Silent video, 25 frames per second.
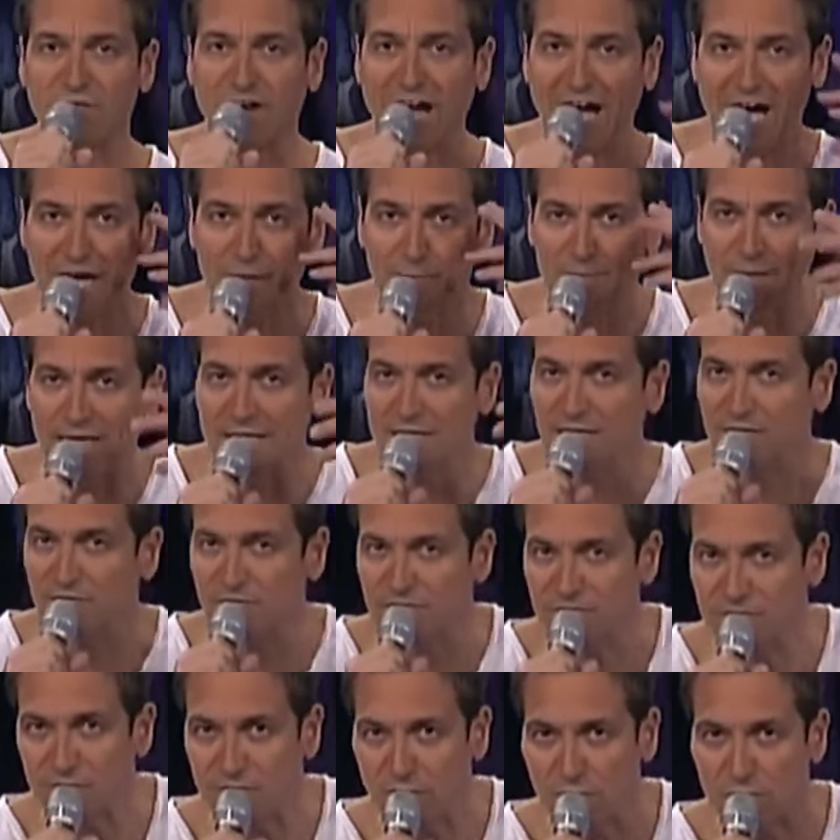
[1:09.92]
verarbeitet,
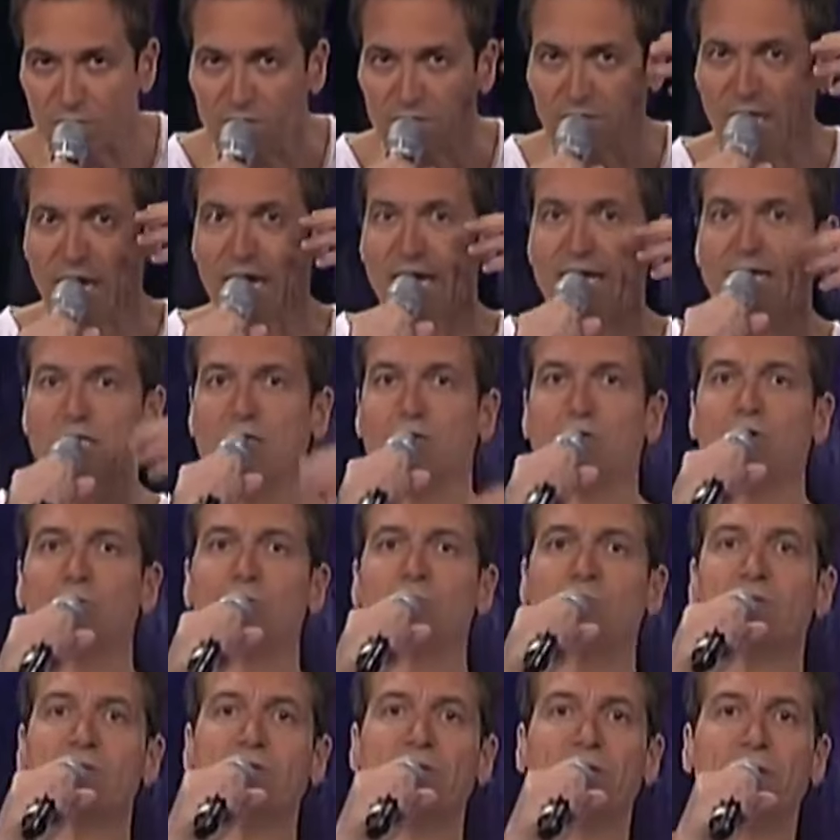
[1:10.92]
was von außen
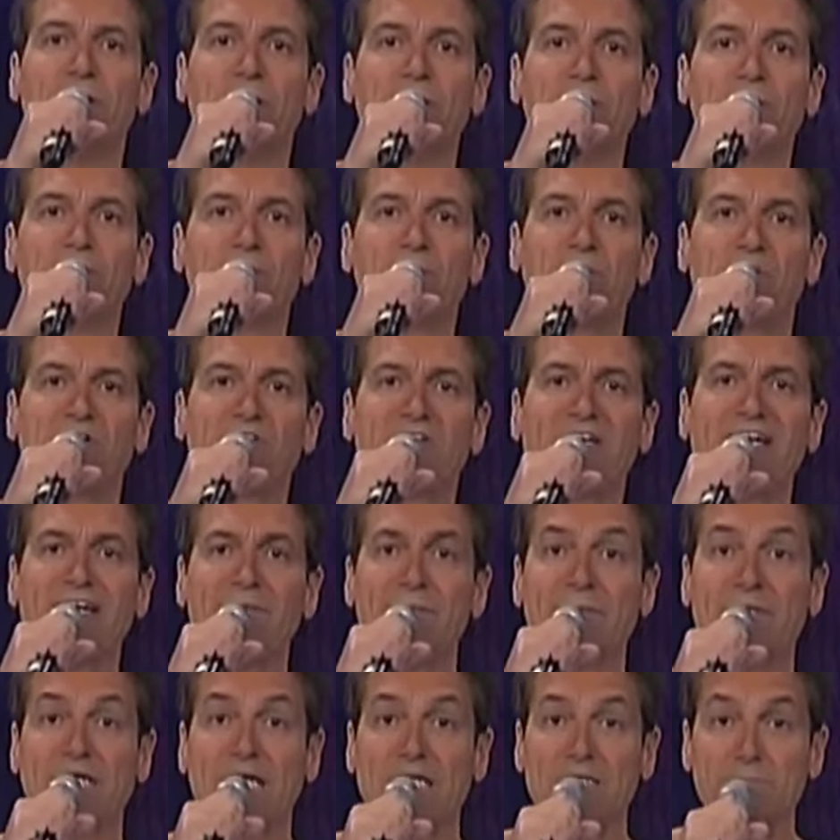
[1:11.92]
reinkommt. Und da
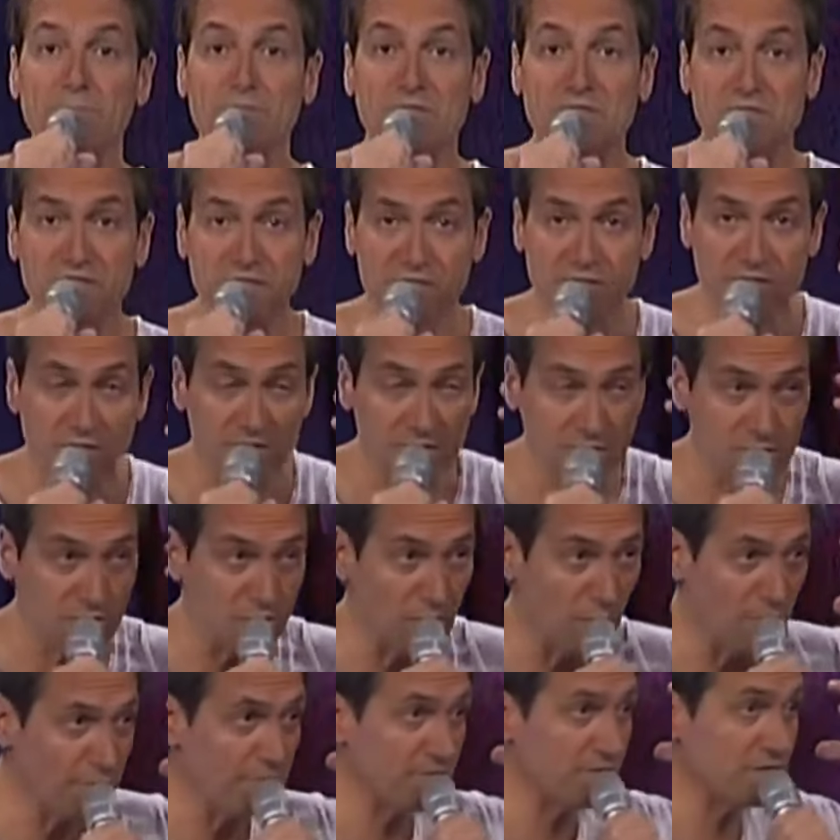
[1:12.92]
trägt man als Besitzer des
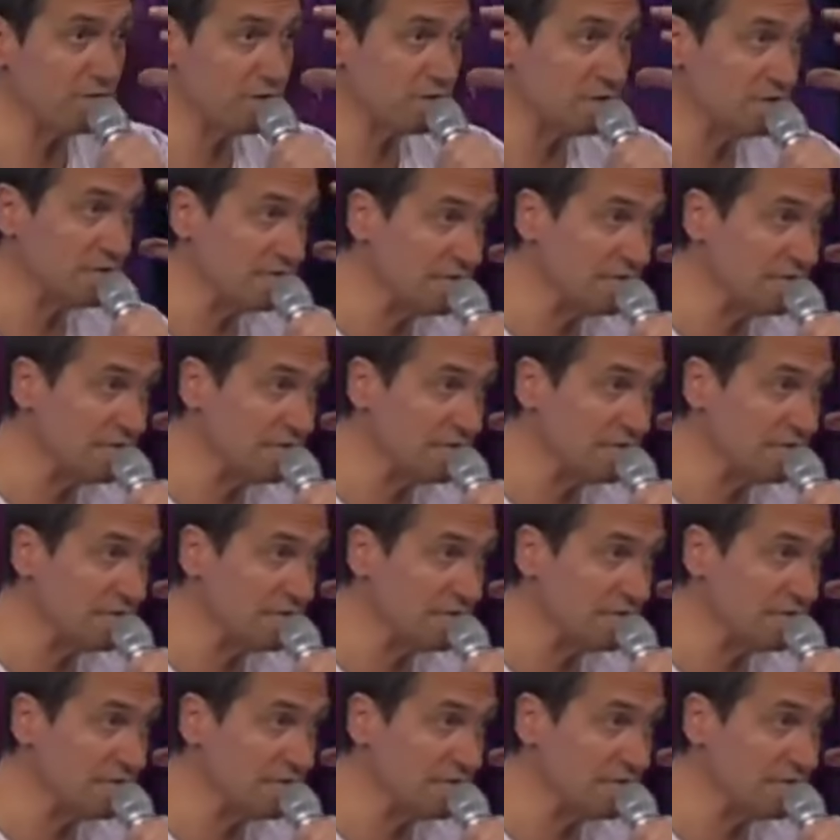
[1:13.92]
Kopfes,